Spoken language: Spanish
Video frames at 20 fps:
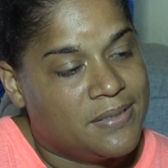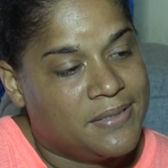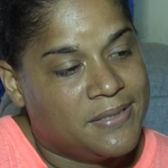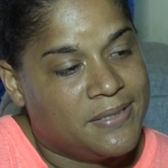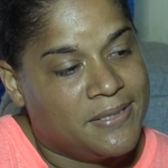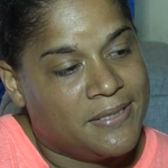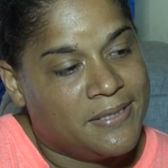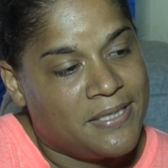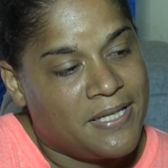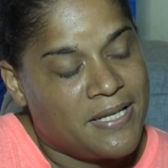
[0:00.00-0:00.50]
Y
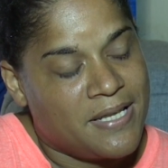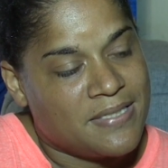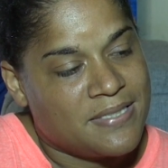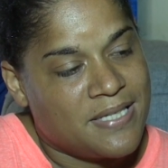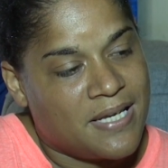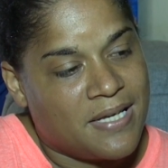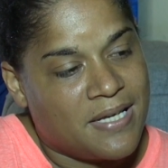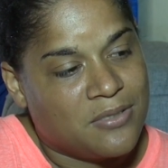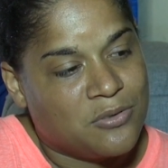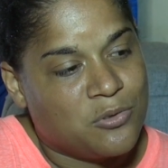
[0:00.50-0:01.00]
le decía
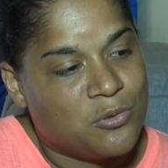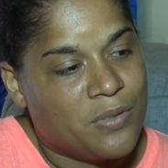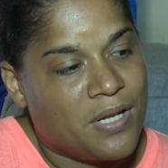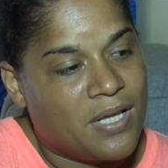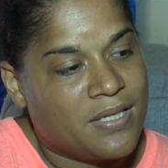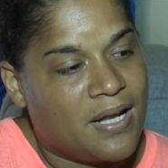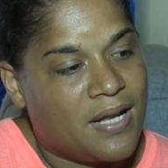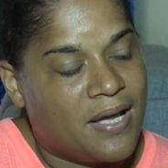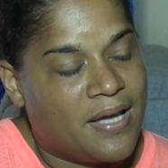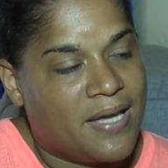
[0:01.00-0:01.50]
que estuviera
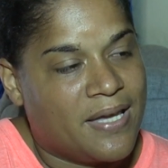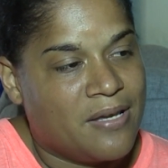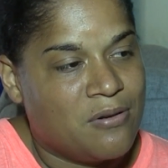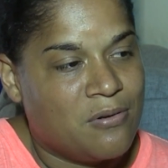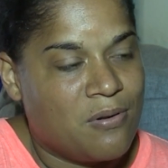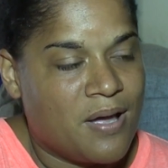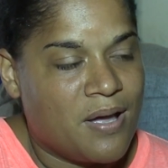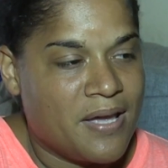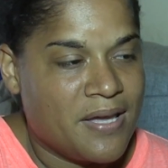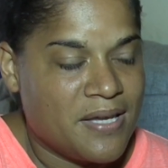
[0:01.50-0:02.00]

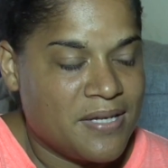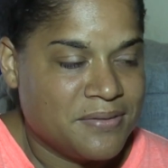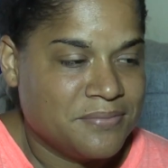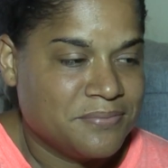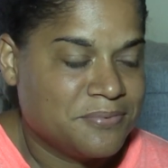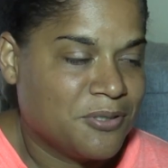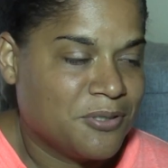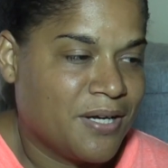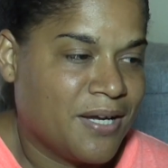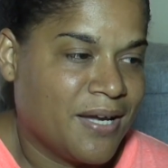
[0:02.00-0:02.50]
tranquilo ahí,
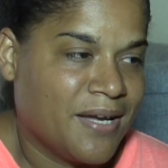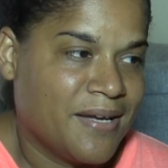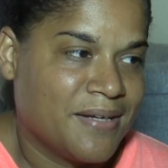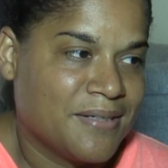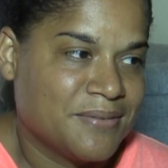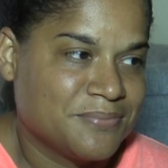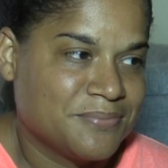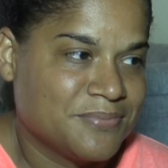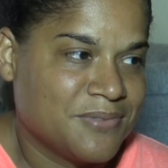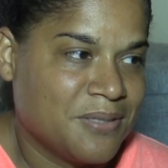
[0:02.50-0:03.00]

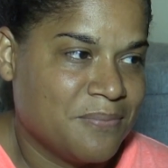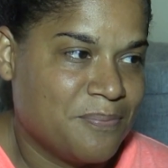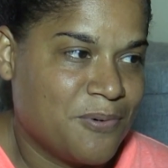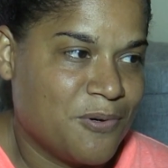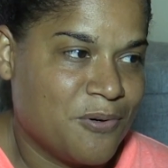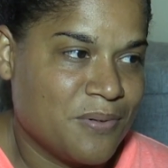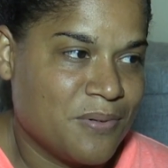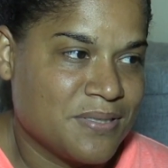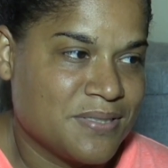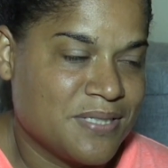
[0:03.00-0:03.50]
porque el
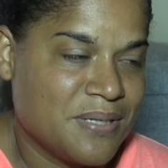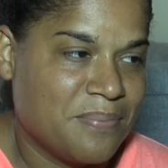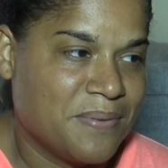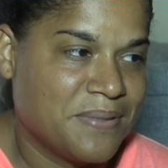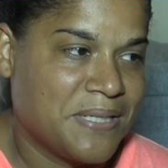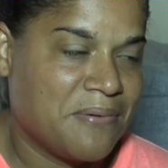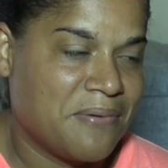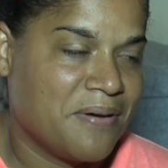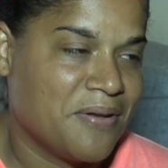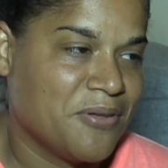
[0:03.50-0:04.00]
pobre siempre
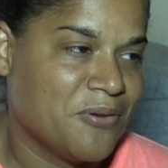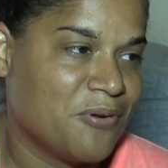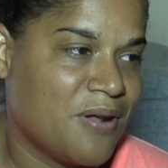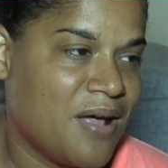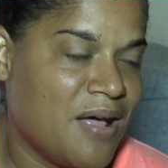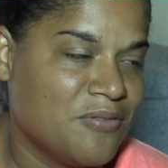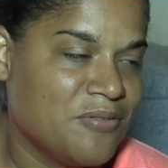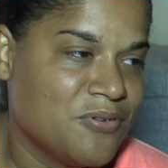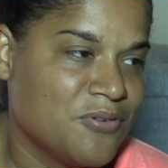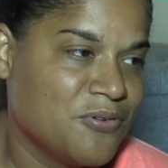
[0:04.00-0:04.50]
estaba
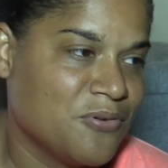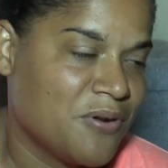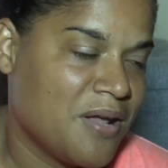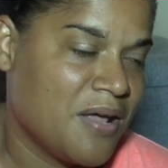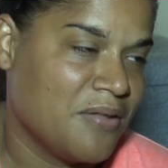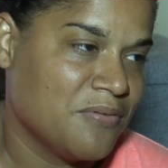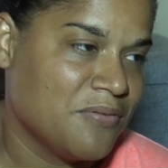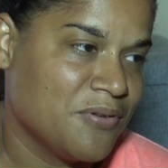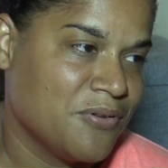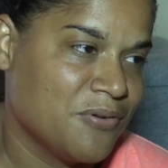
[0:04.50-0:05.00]
llorando y
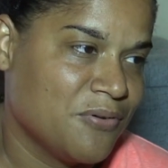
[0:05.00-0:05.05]
llorando y